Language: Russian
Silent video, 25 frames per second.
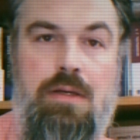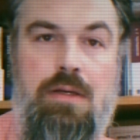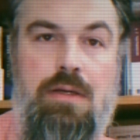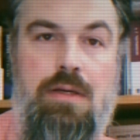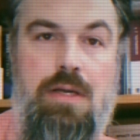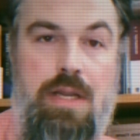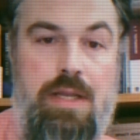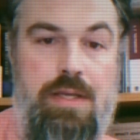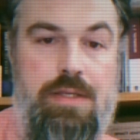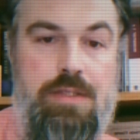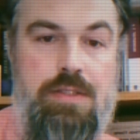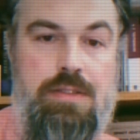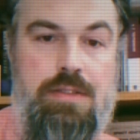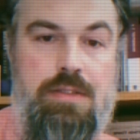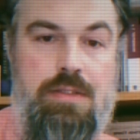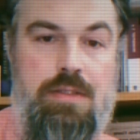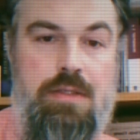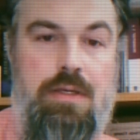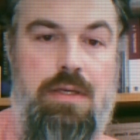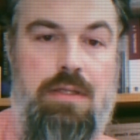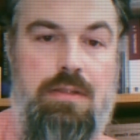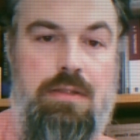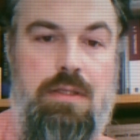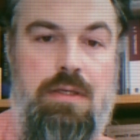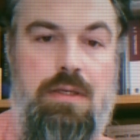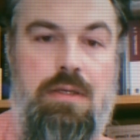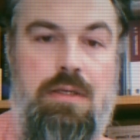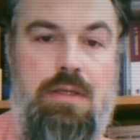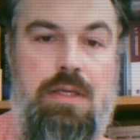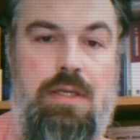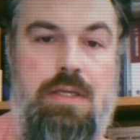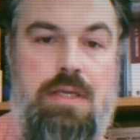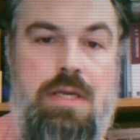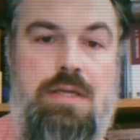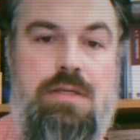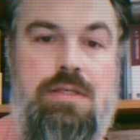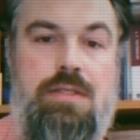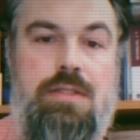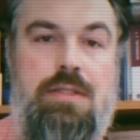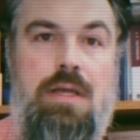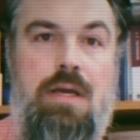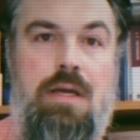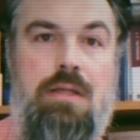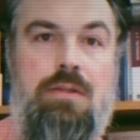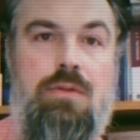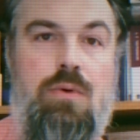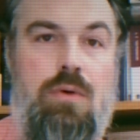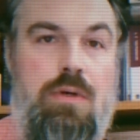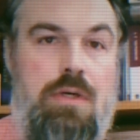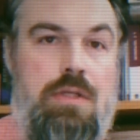лес — это и есть та
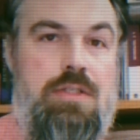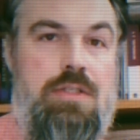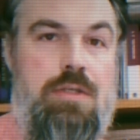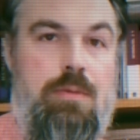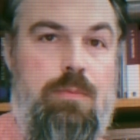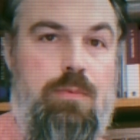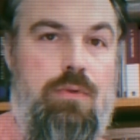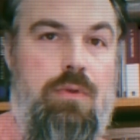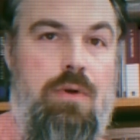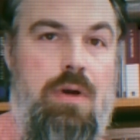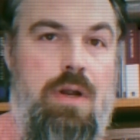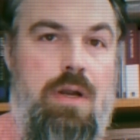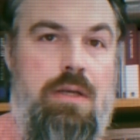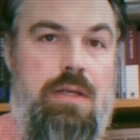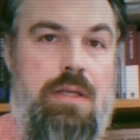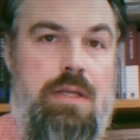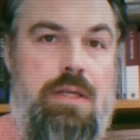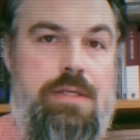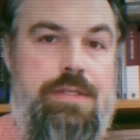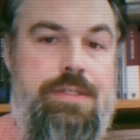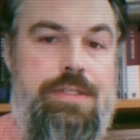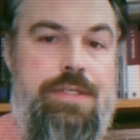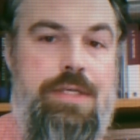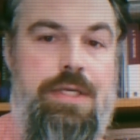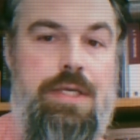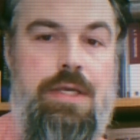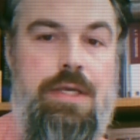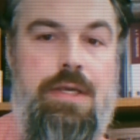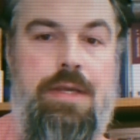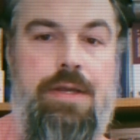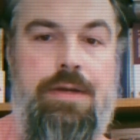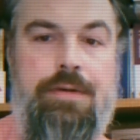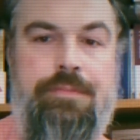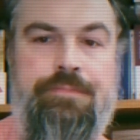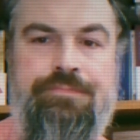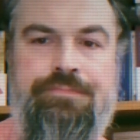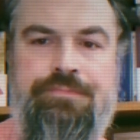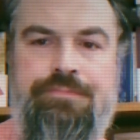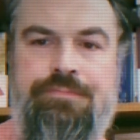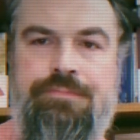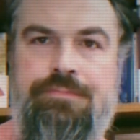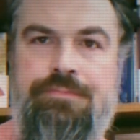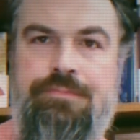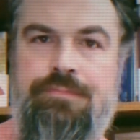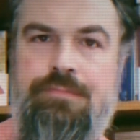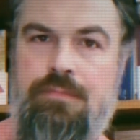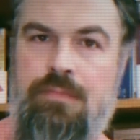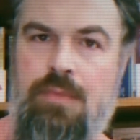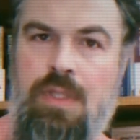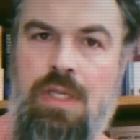доконцептуальная стихия,
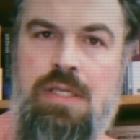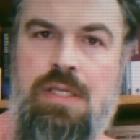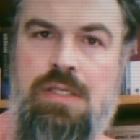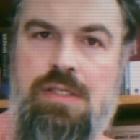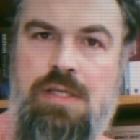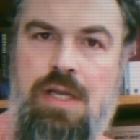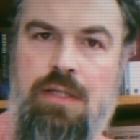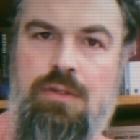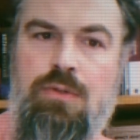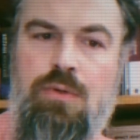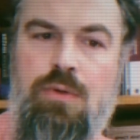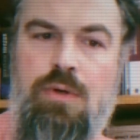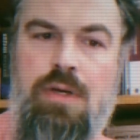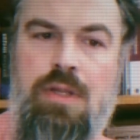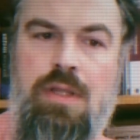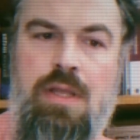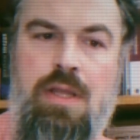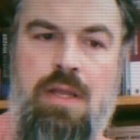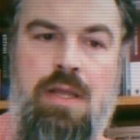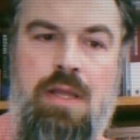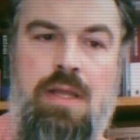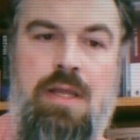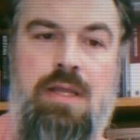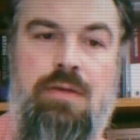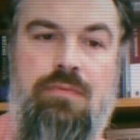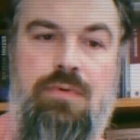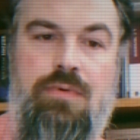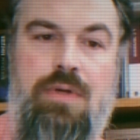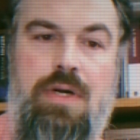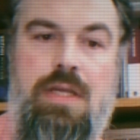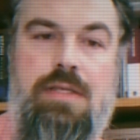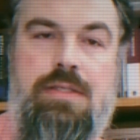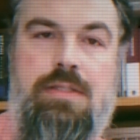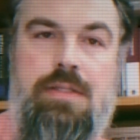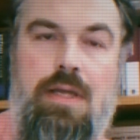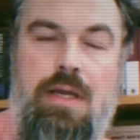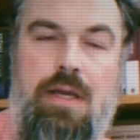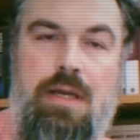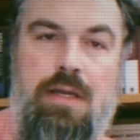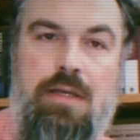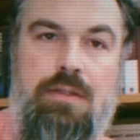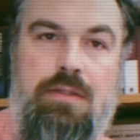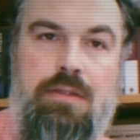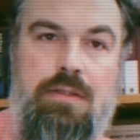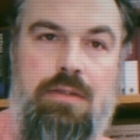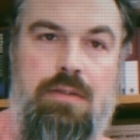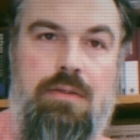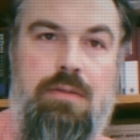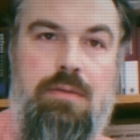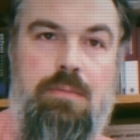из которой
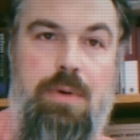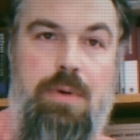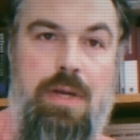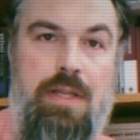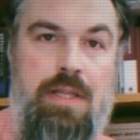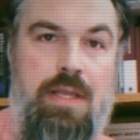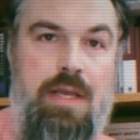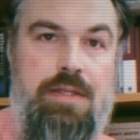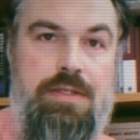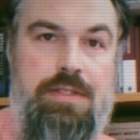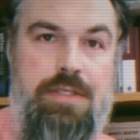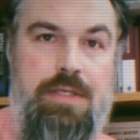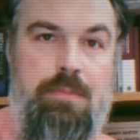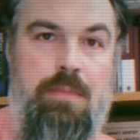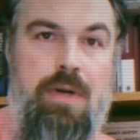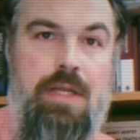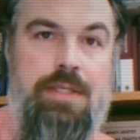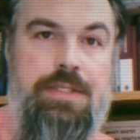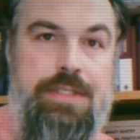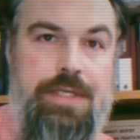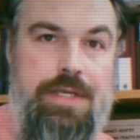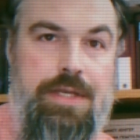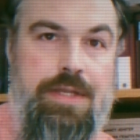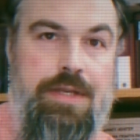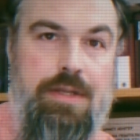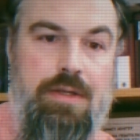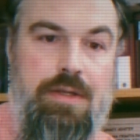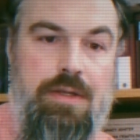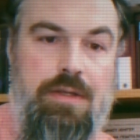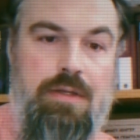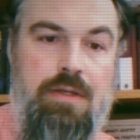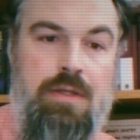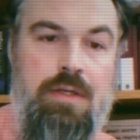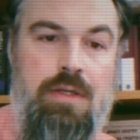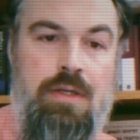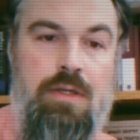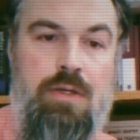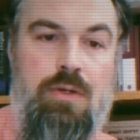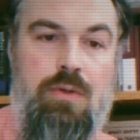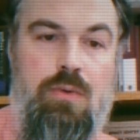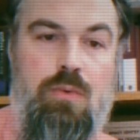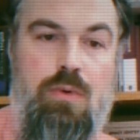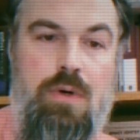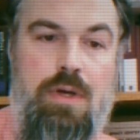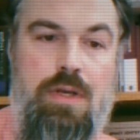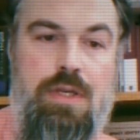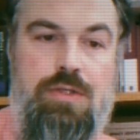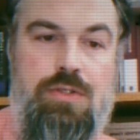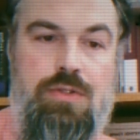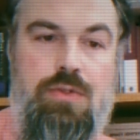вырастает понятие материи
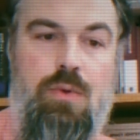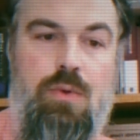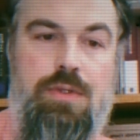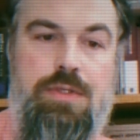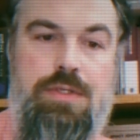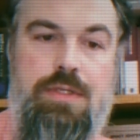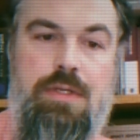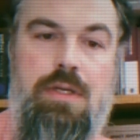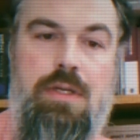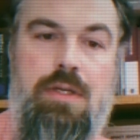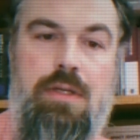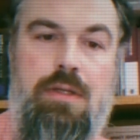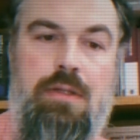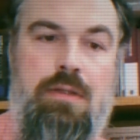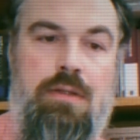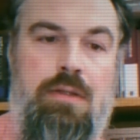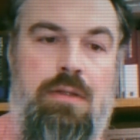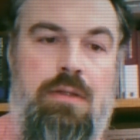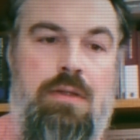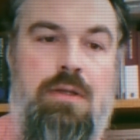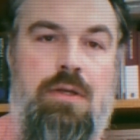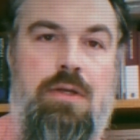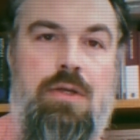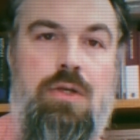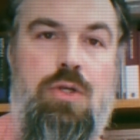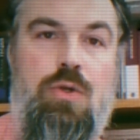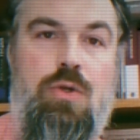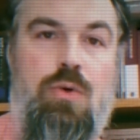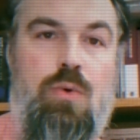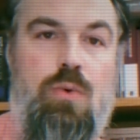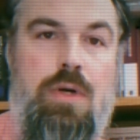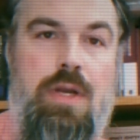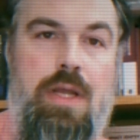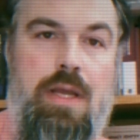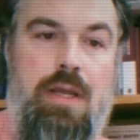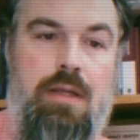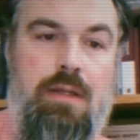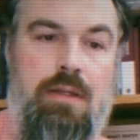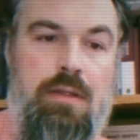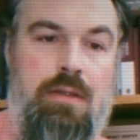у Аристотеля, Юля.